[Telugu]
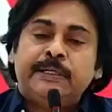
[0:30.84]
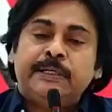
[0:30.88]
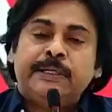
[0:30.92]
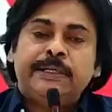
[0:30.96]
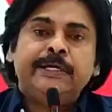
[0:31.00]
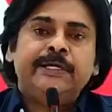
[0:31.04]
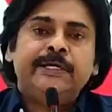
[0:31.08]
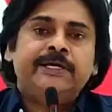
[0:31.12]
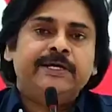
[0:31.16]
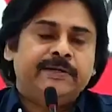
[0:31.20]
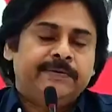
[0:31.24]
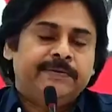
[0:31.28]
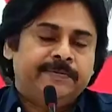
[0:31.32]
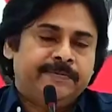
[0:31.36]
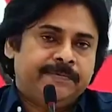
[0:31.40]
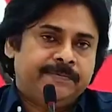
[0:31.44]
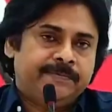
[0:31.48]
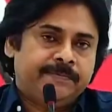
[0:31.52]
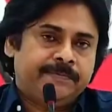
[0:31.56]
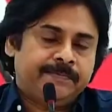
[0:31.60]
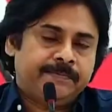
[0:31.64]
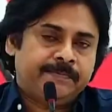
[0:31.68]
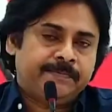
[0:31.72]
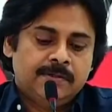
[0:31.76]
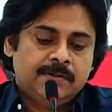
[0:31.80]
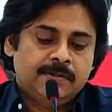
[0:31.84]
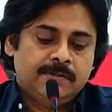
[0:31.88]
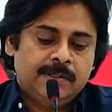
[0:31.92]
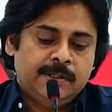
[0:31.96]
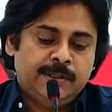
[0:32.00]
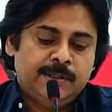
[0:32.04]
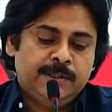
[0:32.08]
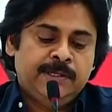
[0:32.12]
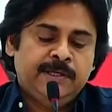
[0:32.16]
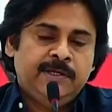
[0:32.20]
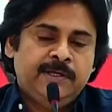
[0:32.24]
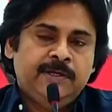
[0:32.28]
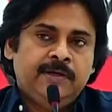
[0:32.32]
నీడీ
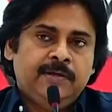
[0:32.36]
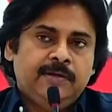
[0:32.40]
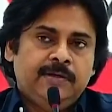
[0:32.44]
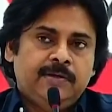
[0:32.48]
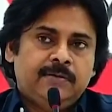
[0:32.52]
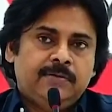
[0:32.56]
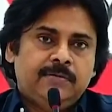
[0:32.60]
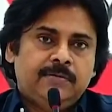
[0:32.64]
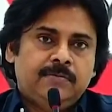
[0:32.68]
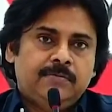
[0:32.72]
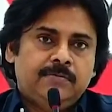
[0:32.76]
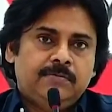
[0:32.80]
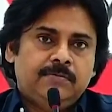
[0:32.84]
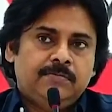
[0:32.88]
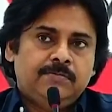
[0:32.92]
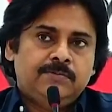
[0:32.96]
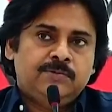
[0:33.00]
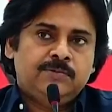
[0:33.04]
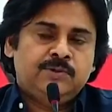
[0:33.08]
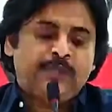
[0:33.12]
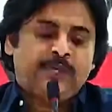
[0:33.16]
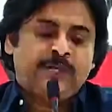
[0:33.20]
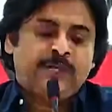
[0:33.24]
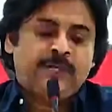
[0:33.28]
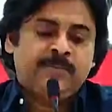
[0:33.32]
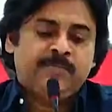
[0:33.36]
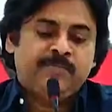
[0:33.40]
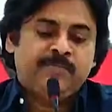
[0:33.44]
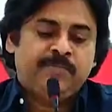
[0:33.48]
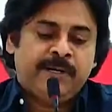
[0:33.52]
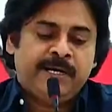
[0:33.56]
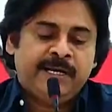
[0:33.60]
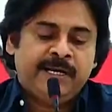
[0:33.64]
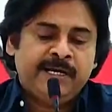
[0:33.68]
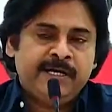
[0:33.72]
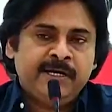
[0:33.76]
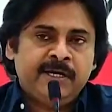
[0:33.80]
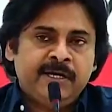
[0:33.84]
ఇది చాలా
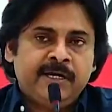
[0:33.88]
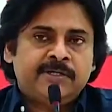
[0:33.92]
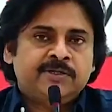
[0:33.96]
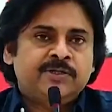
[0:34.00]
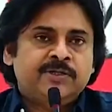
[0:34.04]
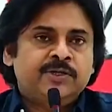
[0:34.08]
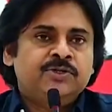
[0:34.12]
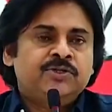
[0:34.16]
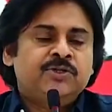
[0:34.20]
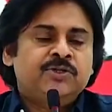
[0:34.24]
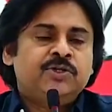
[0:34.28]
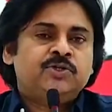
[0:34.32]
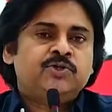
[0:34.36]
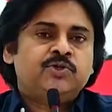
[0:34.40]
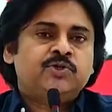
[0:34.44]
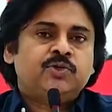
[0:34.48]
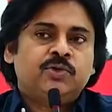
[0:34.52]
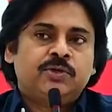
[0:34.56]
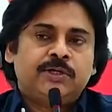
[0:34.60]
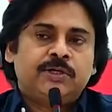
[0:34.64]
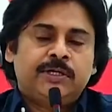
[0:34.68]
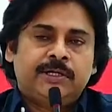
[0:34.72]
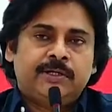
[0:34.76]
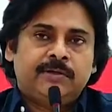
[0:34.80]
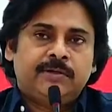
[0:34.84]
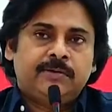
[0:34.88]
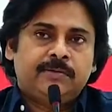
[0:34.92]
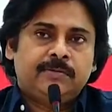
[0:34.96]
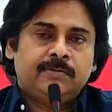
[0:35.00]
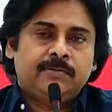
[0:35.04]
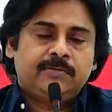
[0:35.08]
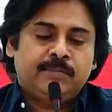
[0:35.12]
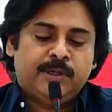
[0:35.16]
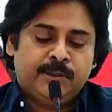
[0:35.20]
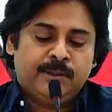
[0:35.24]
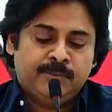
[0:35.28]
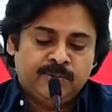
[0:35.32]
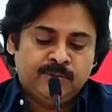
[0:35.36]
బలంగా అర్థం చేసుకొని
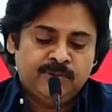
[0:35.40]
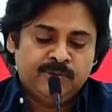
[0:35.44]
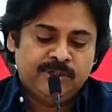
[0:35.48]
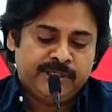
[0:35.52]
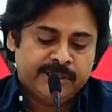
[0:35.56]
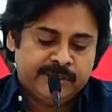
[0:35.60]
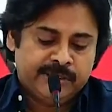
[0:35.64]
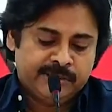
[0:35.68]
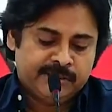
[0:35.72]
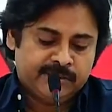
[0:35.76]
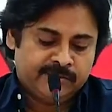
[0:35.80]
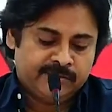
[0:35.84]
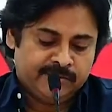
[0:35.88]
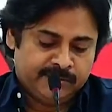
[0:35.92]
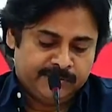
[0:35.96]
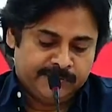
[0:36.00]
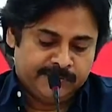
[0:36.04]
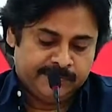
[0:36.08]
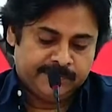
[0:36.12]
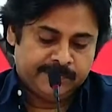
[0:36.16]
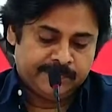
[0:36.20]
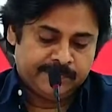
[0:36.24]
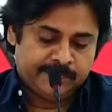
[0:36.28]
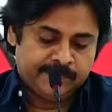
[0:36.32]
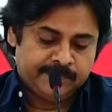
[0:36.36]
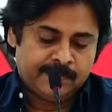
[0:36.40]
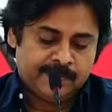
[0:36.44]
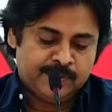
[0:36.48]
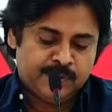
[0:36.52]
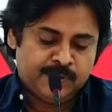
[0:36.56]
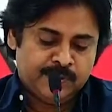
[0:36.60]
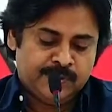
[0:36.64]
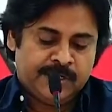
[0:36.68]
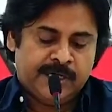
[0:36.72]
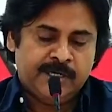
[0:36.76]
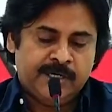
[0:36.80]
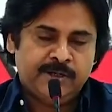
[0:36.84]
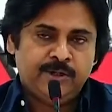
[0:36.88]
మనం ముందుకెళ్తా ఉన్నాం సో
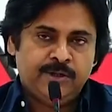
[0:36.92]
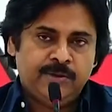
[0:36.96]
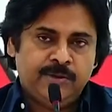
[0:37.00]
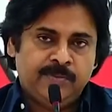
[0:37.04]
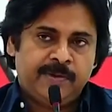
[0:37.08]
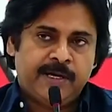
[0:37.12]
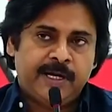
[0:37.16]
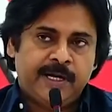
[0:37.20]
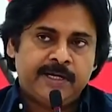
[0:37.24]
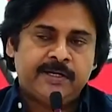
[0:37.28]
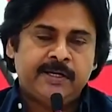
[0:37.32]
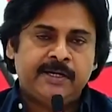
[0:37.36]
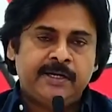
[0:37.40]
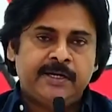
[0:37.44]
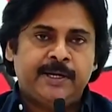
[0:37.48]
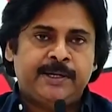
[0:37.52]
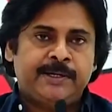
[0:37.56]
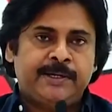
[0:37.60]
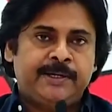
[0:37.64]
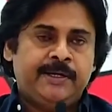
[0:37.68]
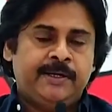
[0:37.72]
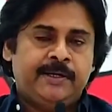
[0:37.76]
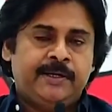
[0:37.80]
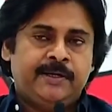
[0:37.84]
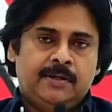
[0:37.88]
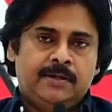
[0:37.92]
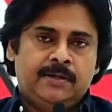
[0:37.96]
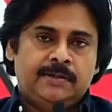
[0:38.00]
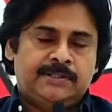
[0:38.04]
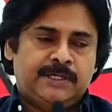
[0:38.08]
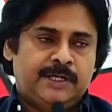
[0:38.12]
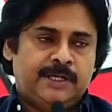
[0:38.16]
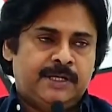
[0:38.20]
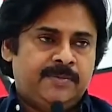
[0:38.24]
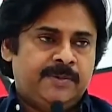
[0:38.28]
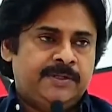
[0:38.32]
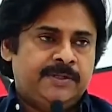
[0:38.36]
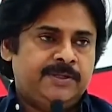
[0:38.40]
దాంట్లో భాగంగానే
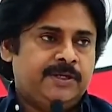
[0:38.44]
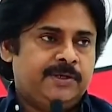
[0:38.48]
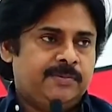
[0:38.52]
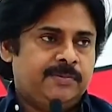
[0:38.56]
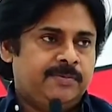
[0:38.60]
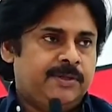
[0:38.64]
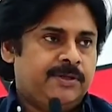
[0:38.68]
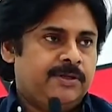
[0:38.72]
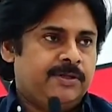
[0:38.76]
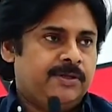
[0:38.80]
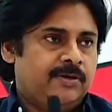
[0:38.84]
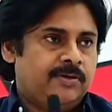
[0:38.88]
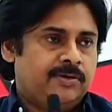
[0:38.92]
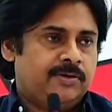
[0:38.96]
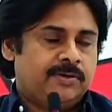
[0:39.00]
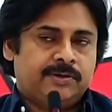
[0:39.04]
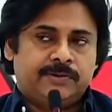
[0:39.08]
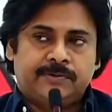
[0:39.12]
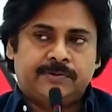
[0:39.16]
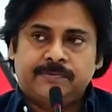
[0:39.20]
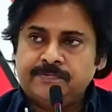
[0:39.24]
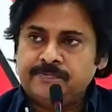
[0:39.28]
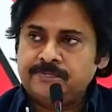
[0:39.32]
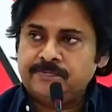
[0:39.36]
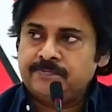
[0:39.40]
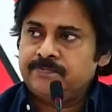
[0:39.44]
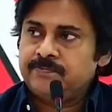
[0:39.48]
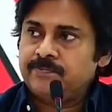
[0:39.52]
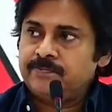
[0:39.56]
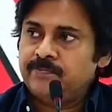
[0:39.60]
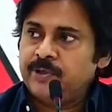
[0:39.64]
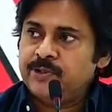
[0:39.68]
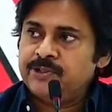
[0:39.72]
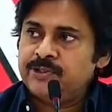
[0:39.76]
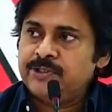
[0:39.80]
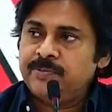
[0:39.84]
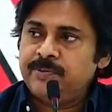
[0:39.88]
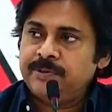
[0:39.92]
చాలామందికి ఇబ్బందిగా ఉంటుంది
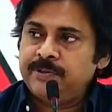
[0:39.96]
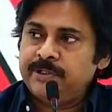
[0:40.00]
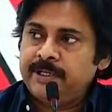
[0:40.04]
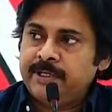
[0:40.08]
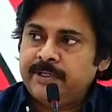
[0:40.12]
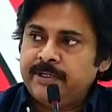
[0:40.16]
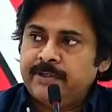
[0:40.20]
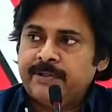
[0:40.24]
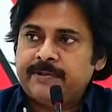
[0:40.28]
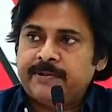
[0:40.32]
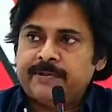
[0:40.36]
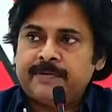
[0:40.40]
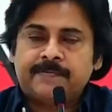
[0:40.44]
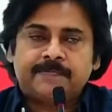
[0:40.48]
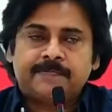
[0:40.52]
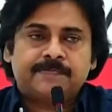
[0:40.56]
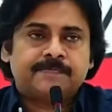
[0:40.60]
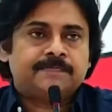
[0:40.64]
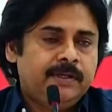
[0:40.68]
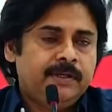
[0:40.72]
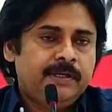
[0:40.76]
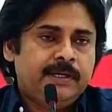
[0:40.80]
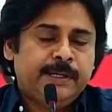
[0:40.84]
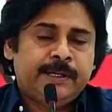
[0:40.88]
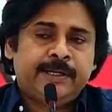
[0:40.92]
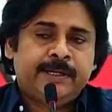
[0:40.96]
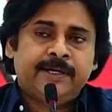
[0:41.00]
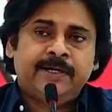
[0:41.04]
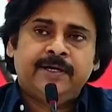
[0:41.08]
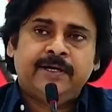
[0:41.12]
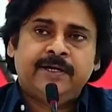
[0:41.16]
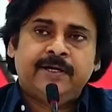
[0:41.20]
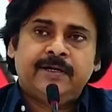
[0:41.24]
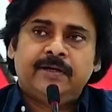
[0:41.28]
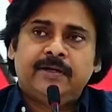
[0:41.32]
వైసీపీ నాయకులకి ఇక్కడ